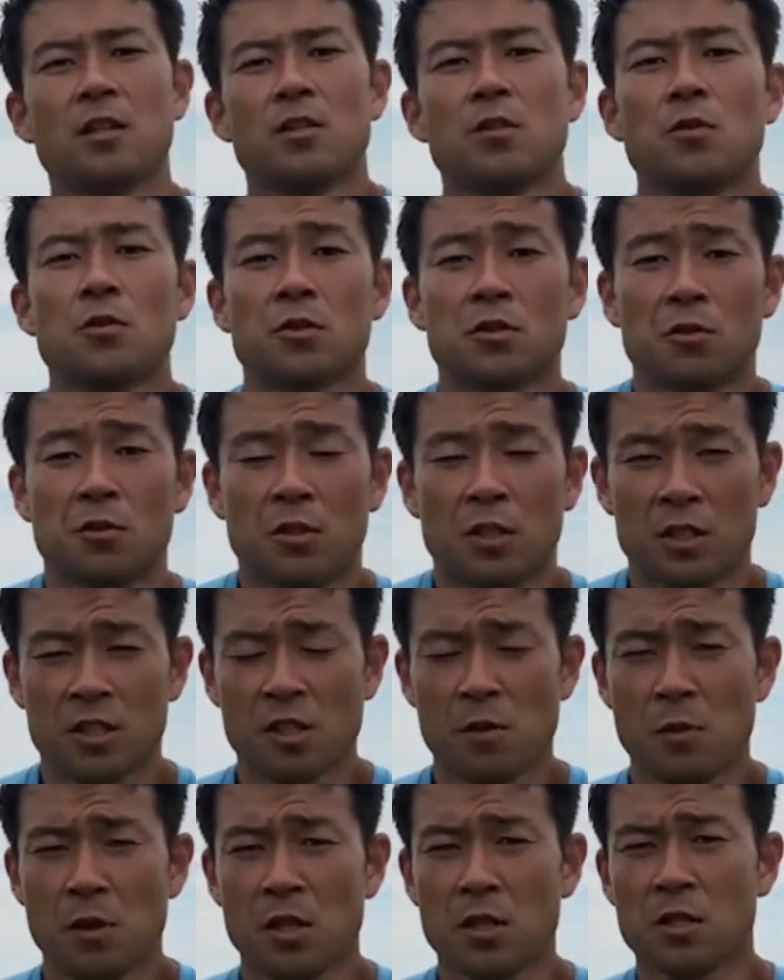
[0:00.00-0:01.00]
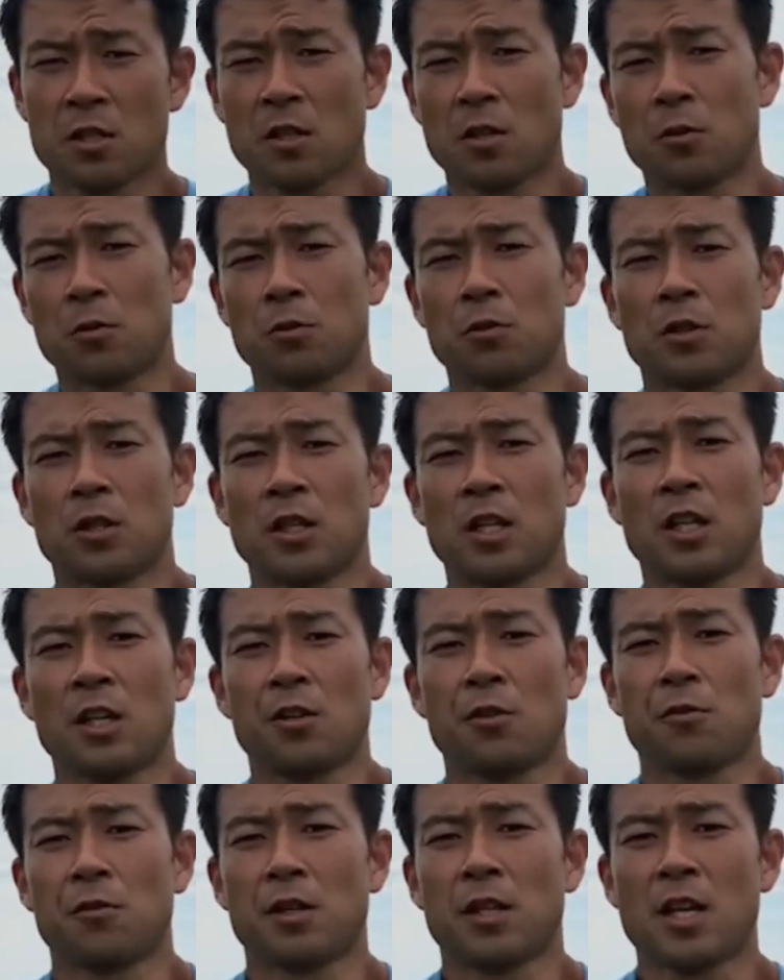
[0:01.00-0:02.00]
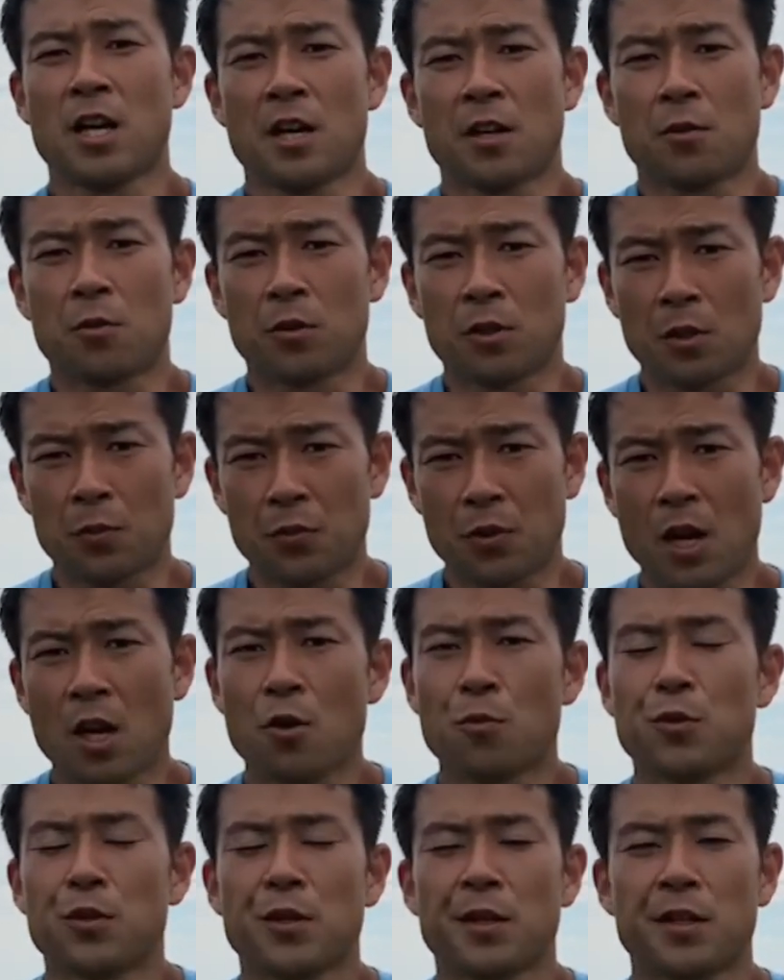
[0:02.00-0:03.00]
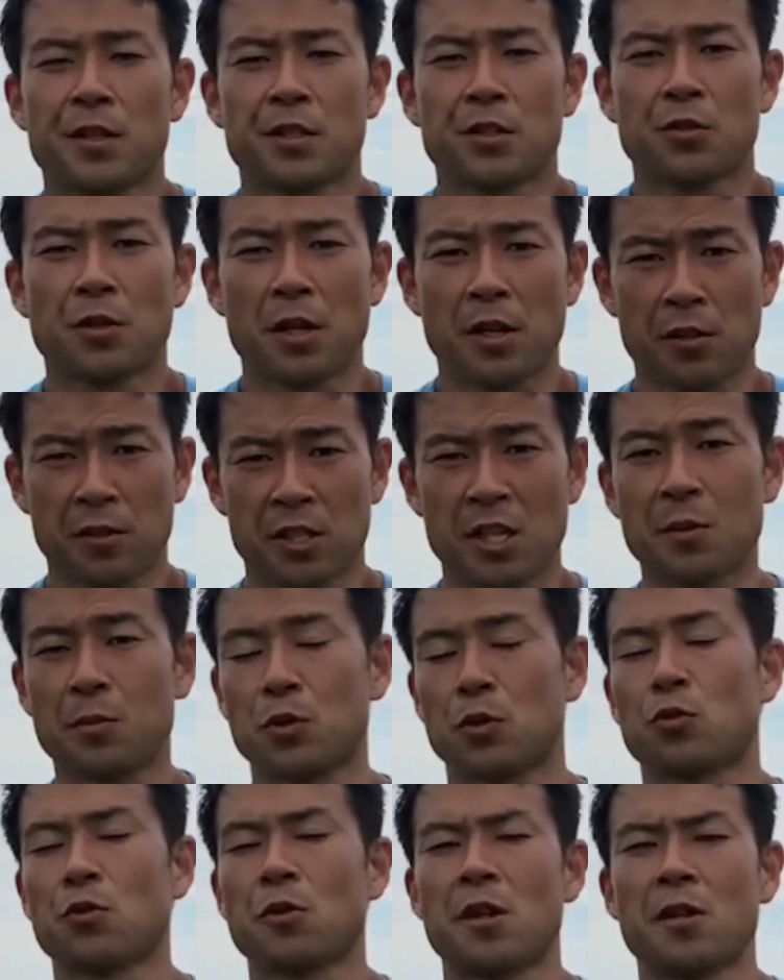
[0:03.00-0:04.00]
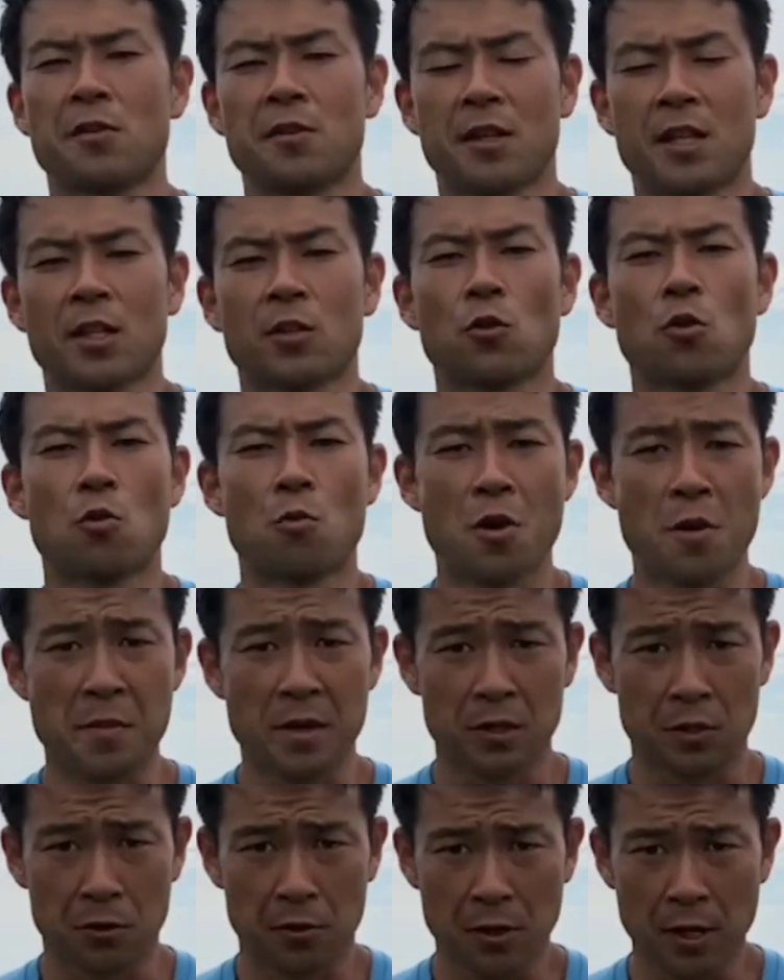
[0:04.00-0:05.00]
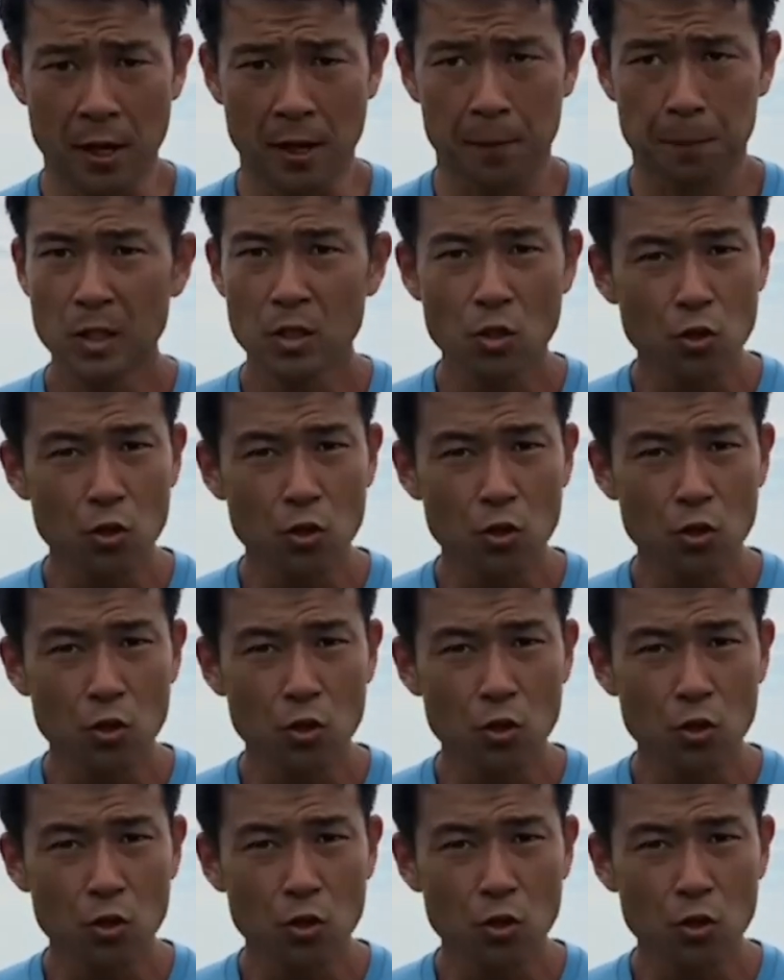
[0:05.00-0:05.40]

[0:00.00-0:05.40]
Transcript: 要素をですね、身につけることができるのがね、やはりこういったプライオメトリックストレーニング、ジャンプのトレーニングかなと思いますので、